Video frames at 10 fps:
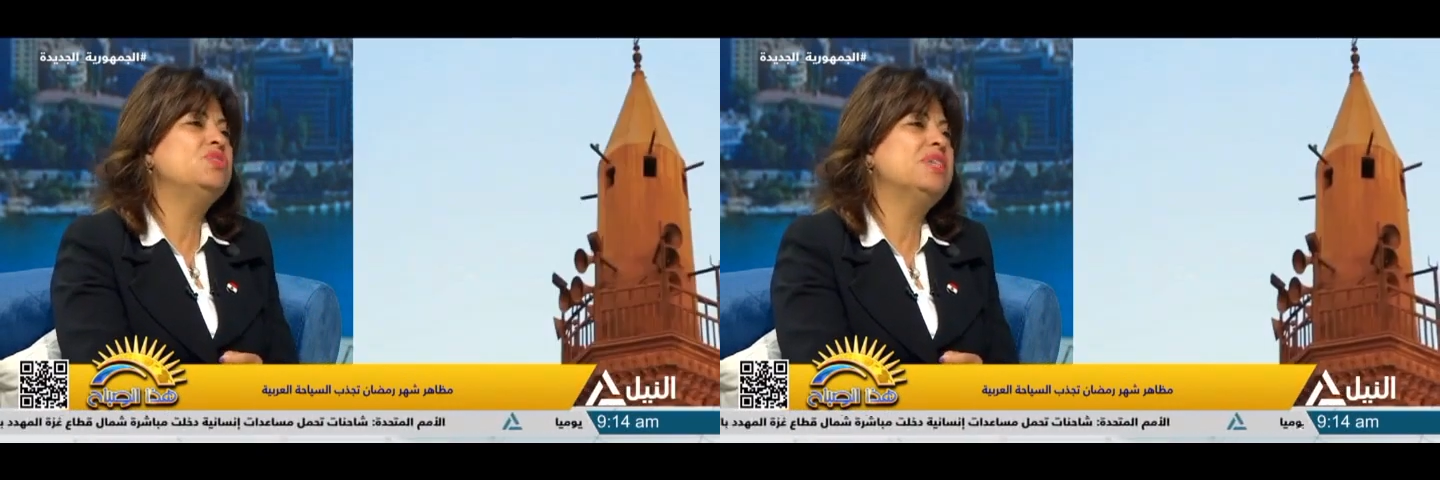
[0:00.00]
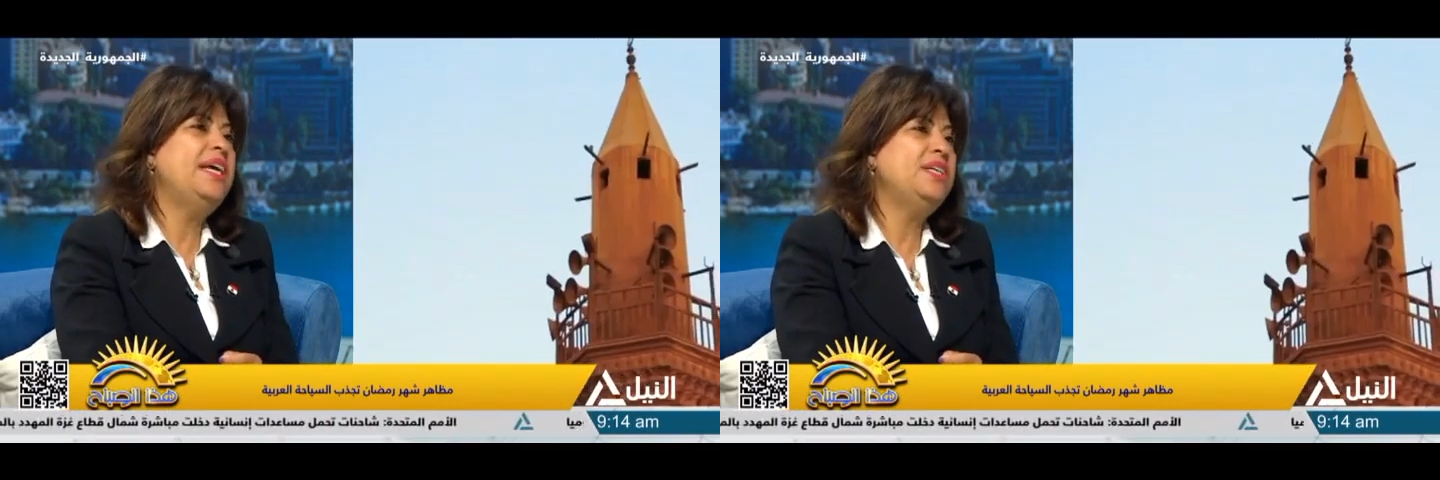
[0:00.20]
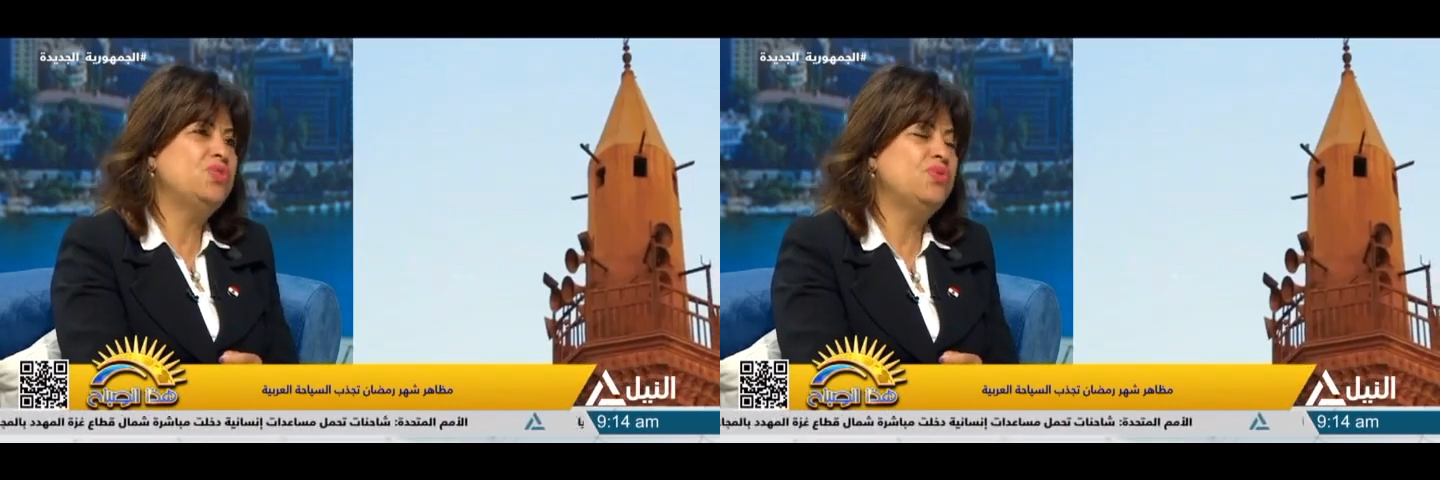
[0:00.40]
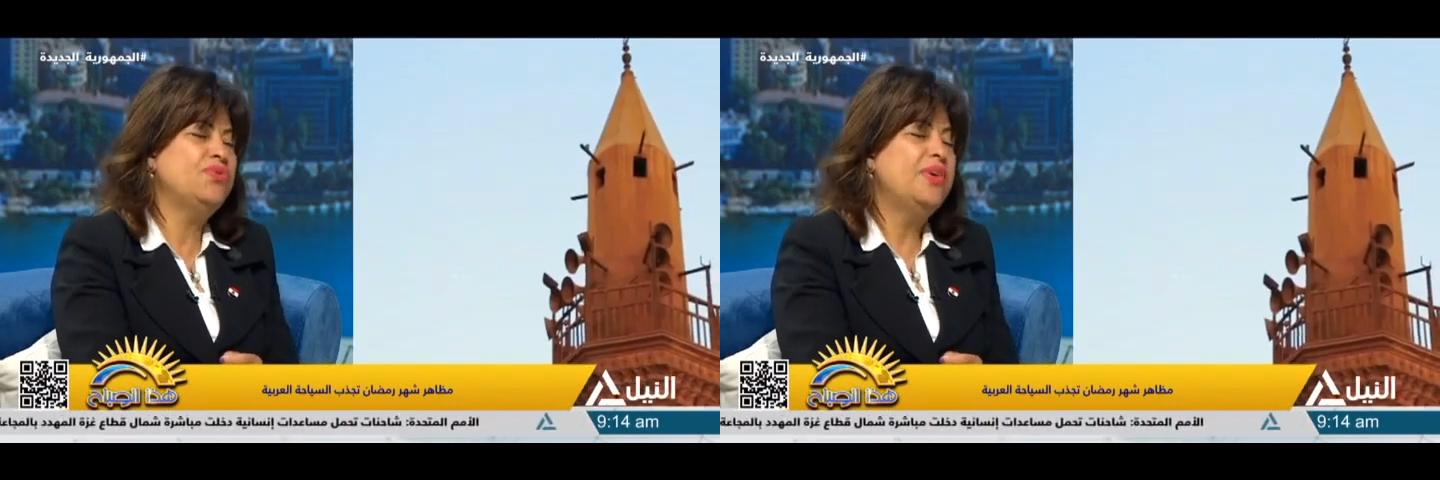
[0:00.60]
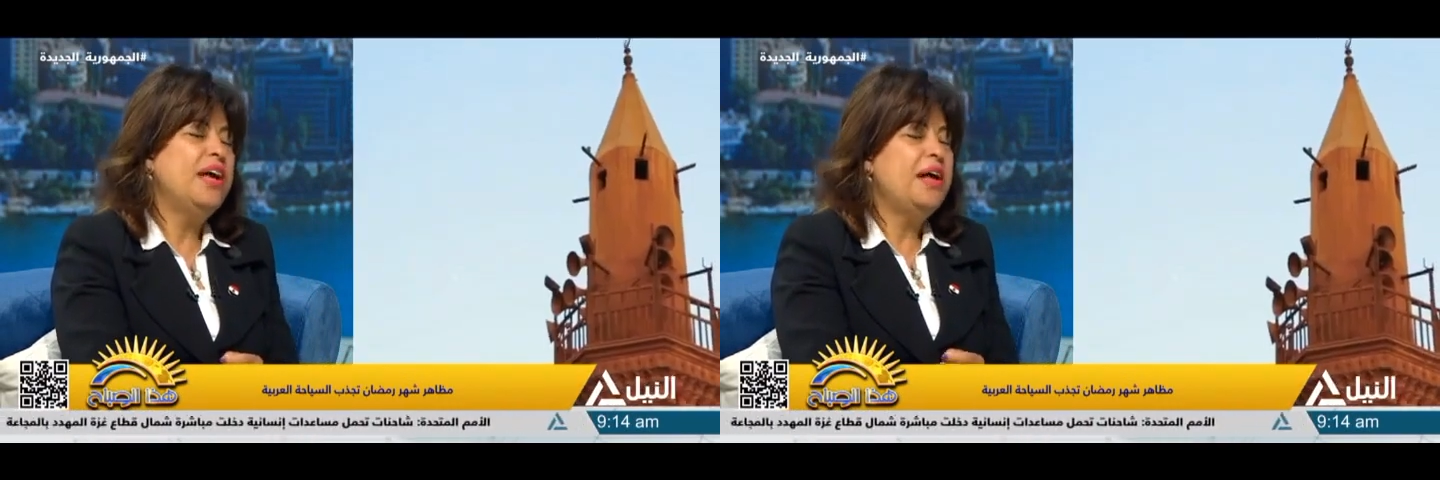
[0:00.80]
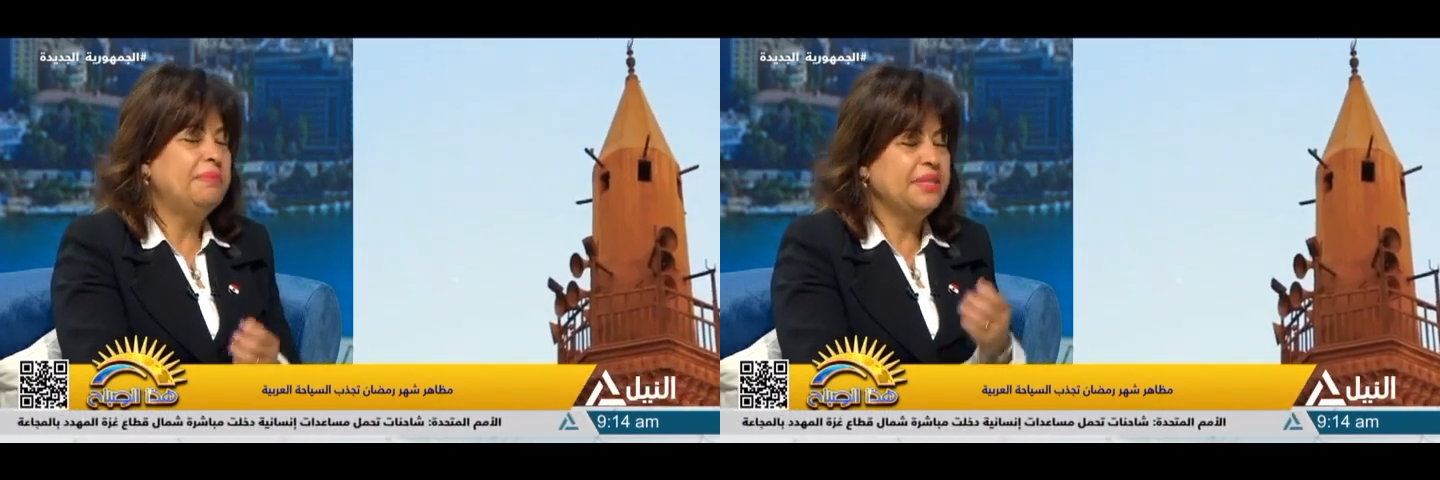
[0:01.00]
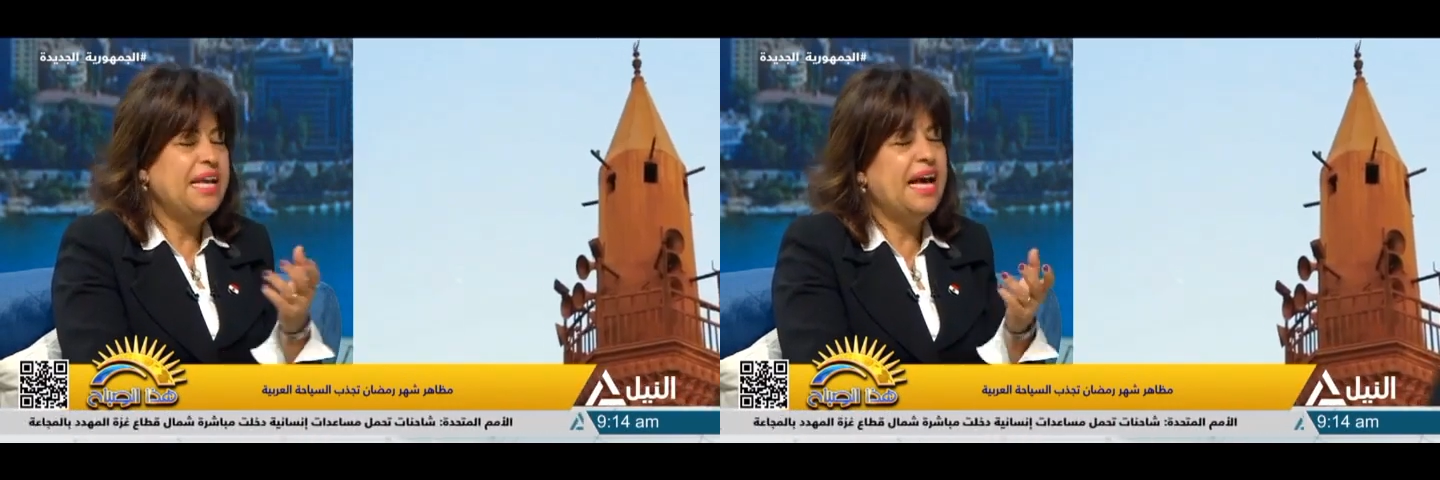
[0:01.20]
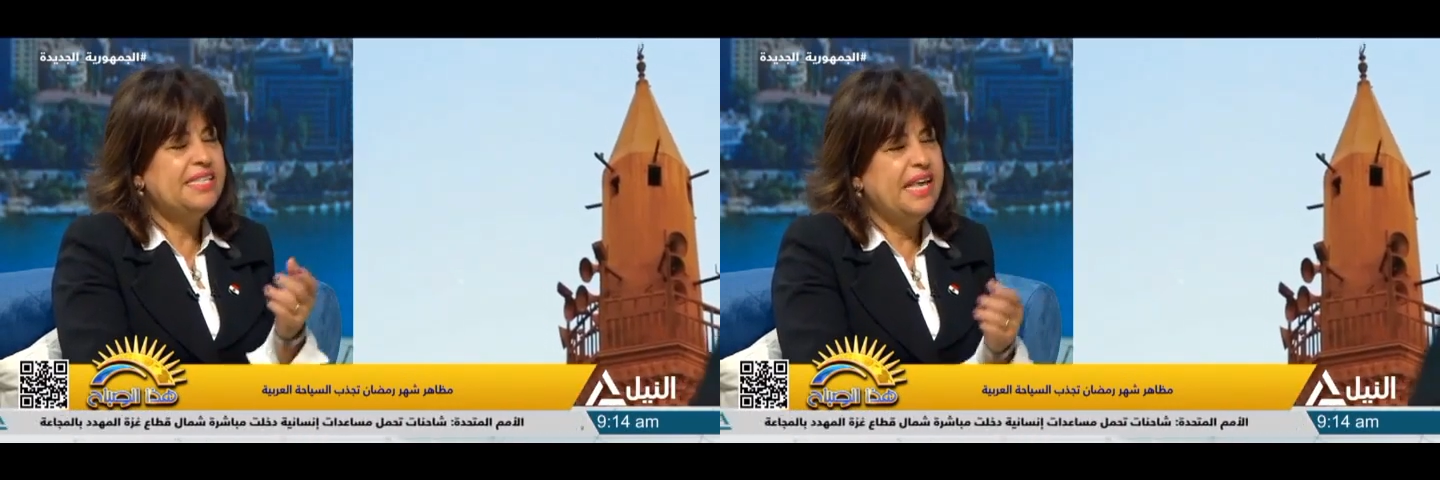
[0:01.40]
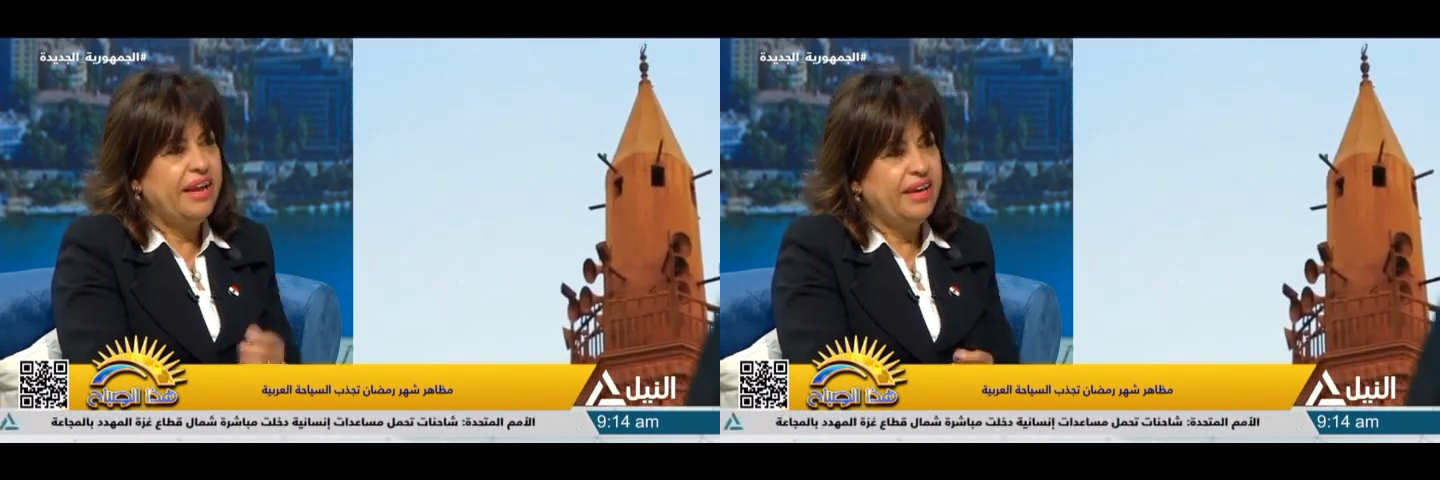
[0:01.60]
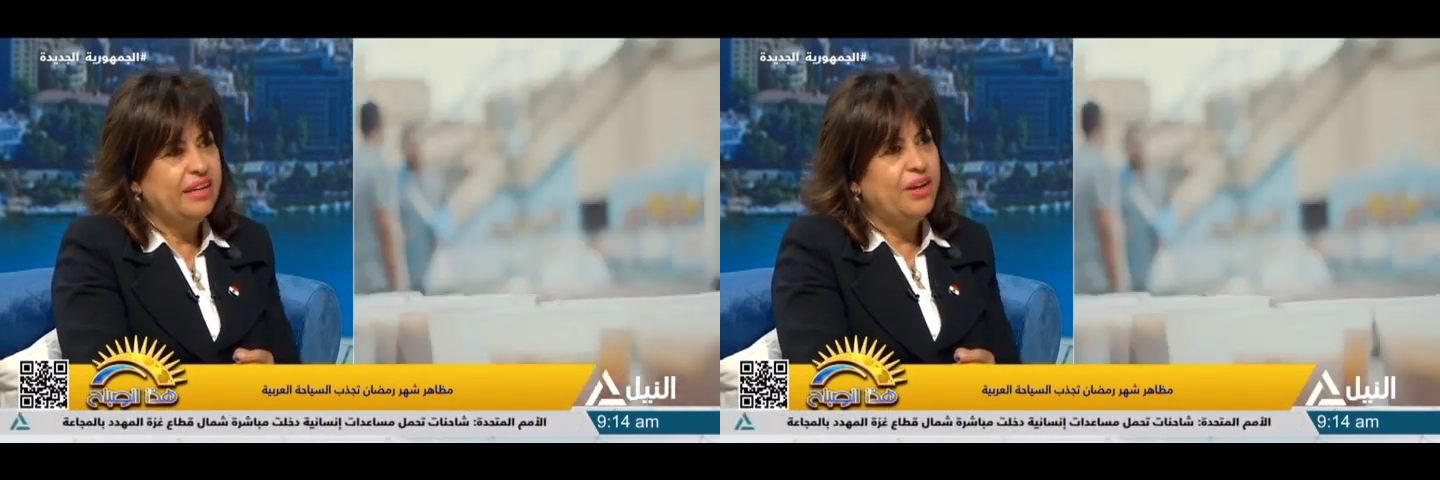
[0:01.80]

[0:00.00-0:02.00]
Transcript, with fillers: جاي يشوف منطقه اثريه